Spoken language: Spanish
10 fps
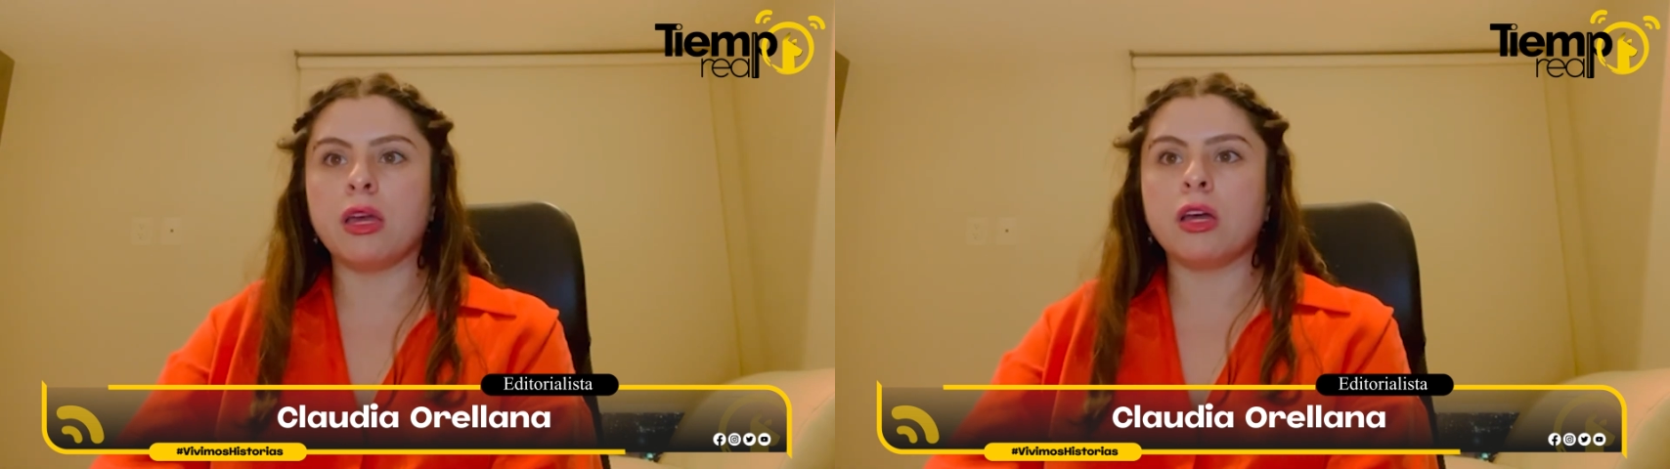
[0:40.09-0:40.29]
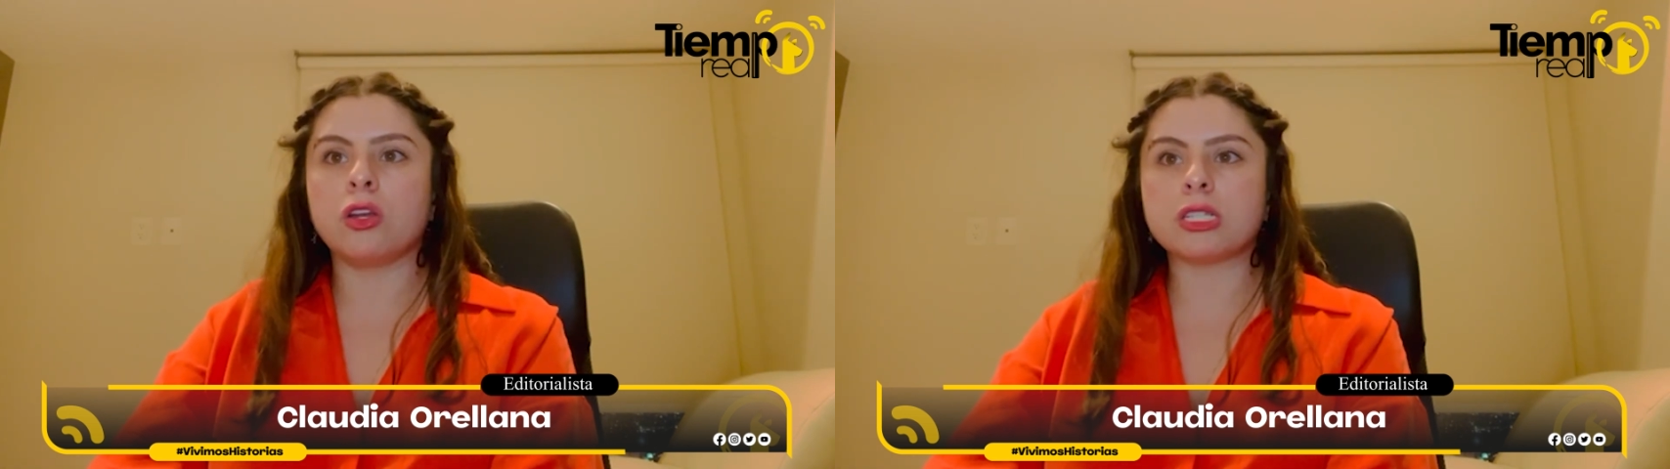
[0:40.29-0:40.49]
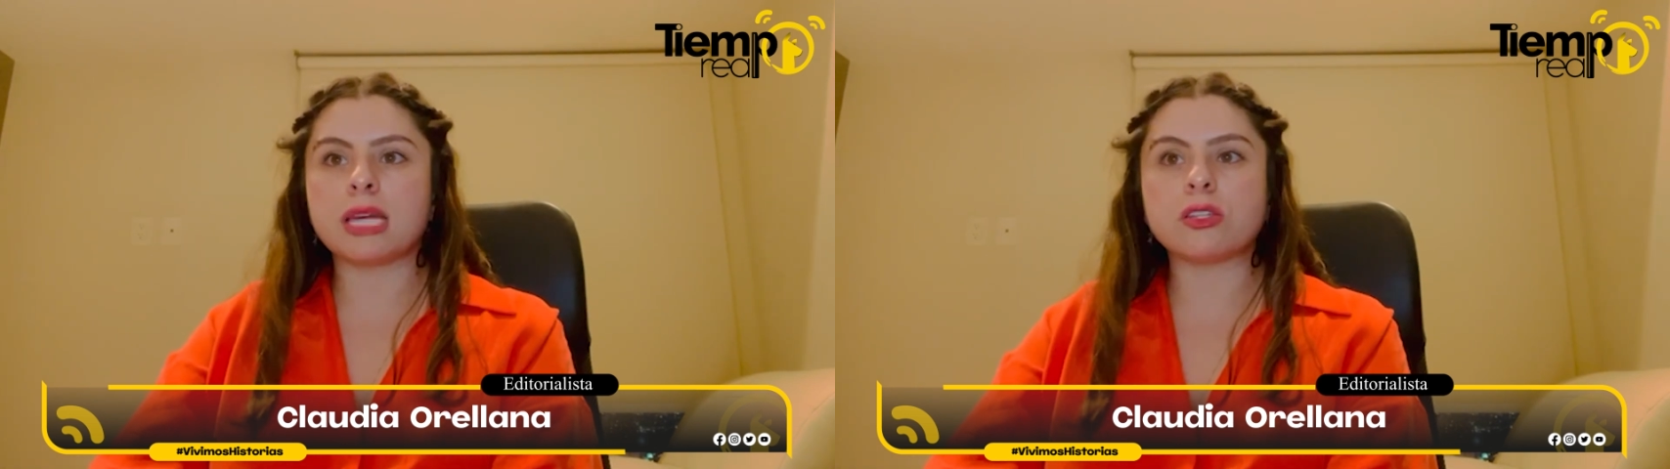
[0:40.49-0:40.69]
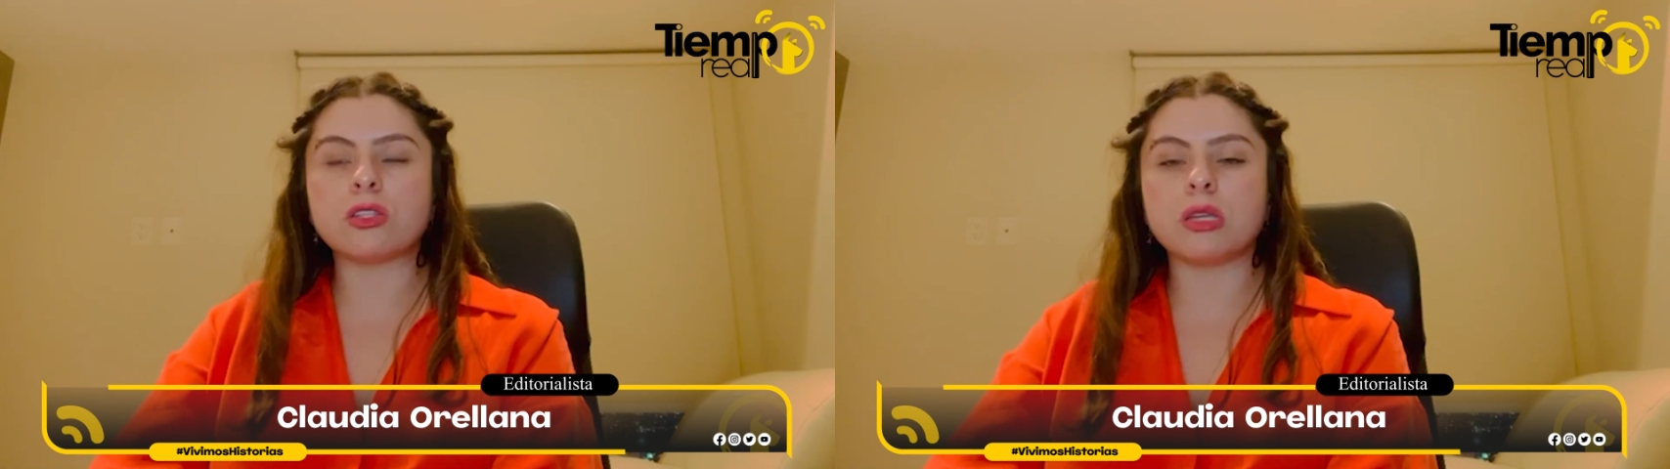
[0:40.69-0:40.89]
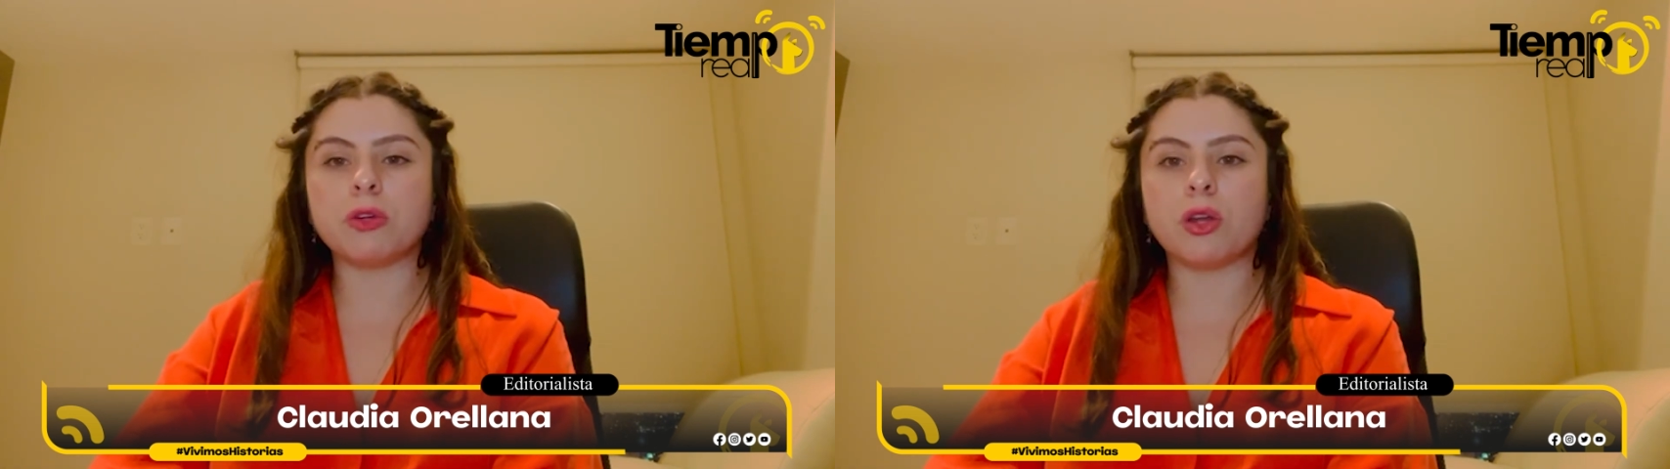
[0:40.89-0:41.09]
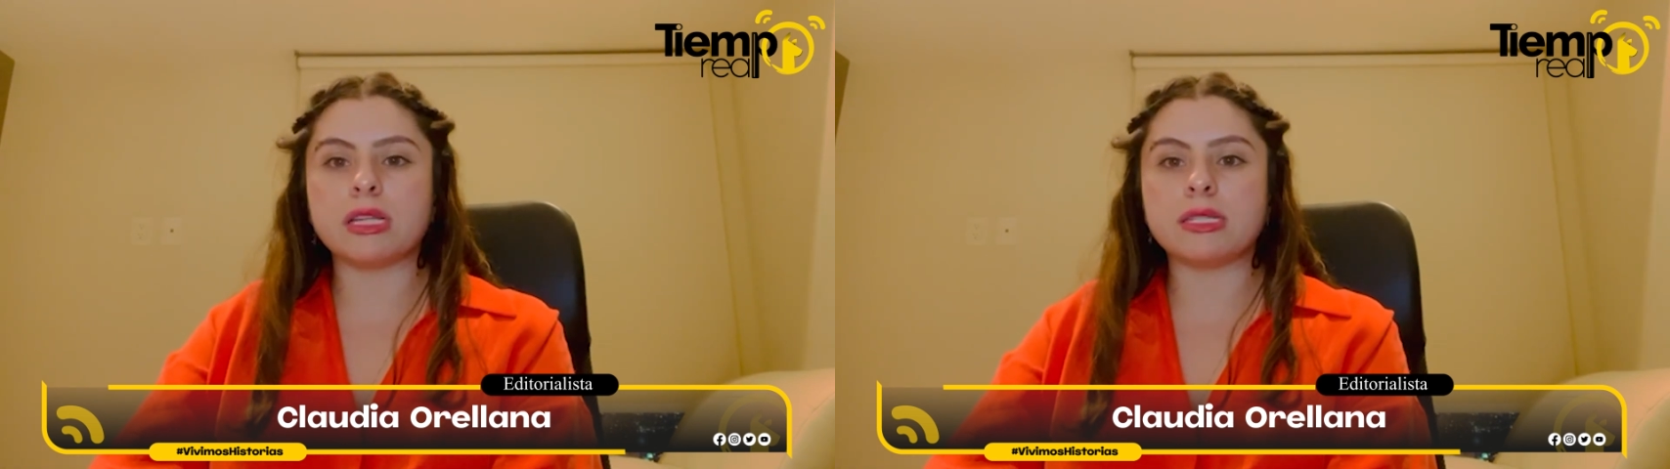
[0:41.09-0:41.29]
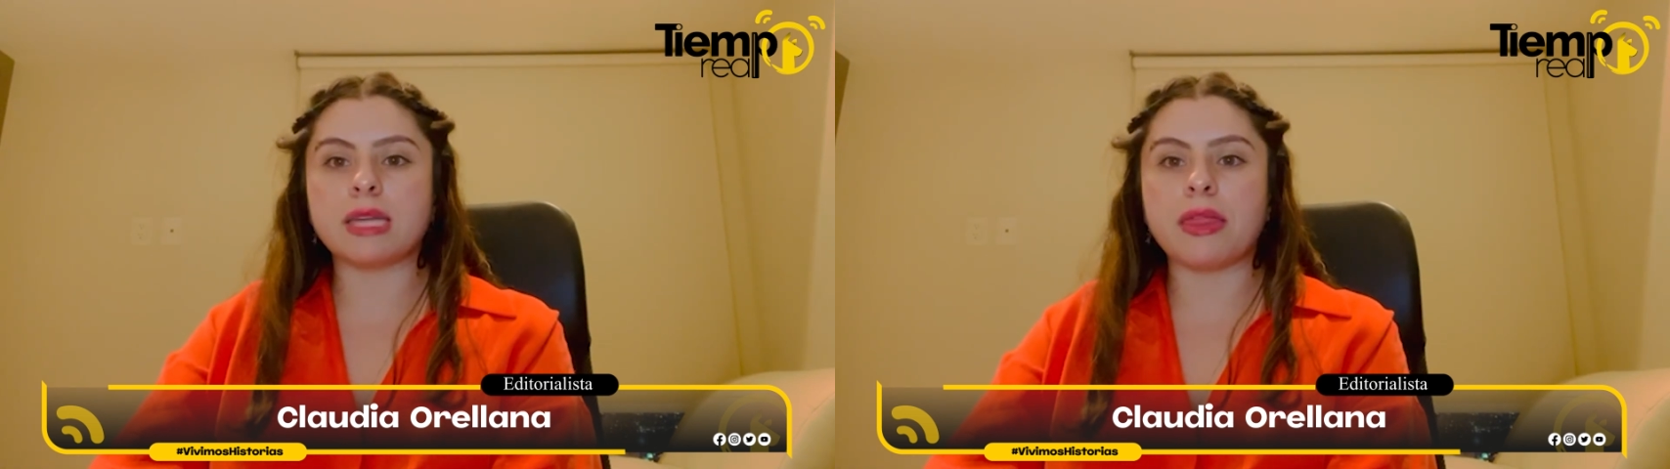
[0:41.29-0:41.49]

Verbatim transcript: los casos de violencia